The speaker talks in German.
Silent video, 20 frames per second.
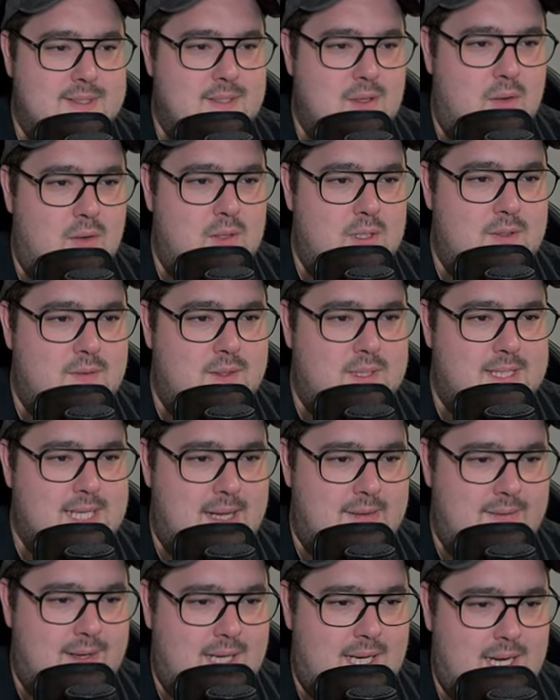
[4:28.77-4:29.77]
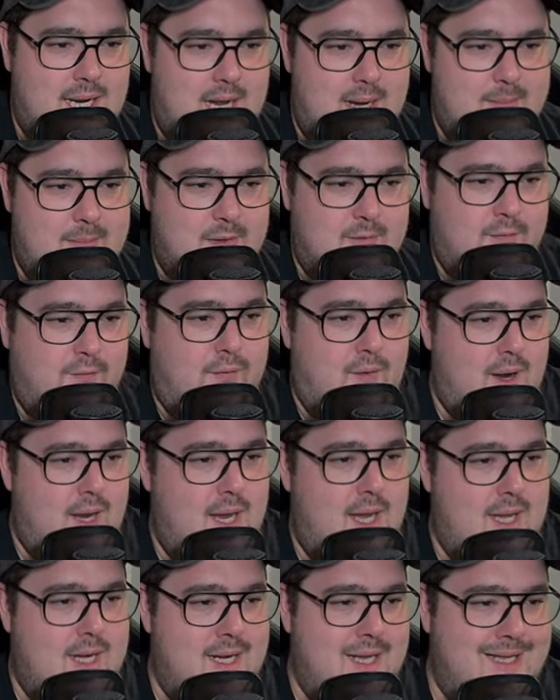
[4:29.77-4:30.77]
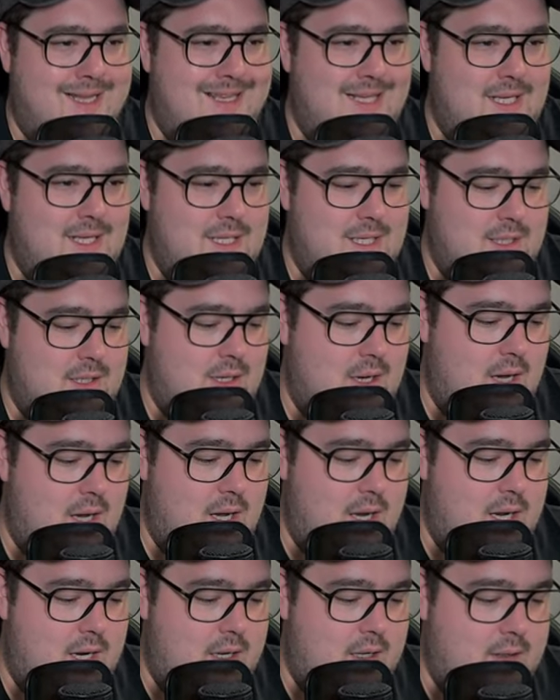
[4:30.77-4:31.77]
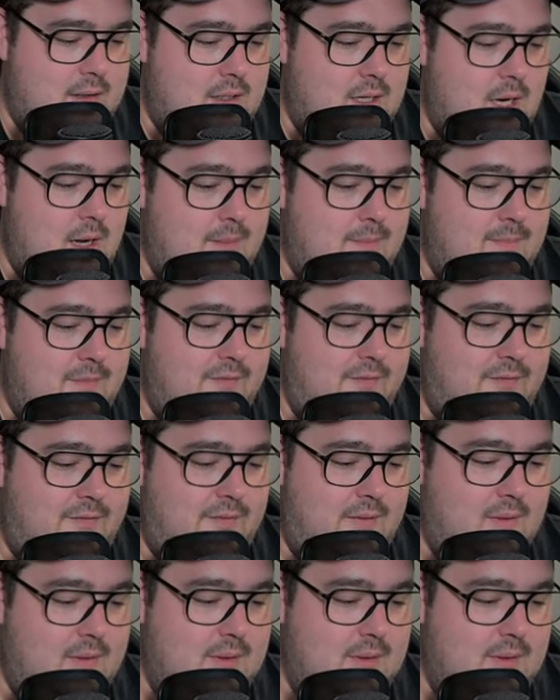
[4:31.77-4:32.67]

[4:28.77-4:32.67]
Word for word: So, und ich würde sagen, wir gehen rein mit Feuerenergie. Nein, Kampf.